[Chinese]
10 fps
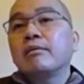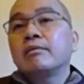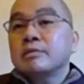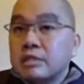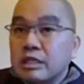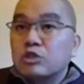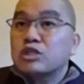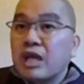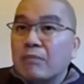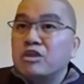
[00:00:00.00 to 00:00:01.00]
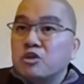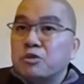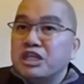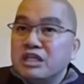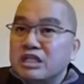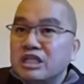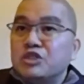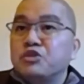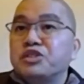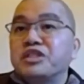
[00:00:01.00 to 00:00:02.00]
这个就是阿弥陀佛因地
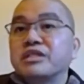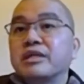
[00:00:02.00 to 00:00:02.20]
修行的，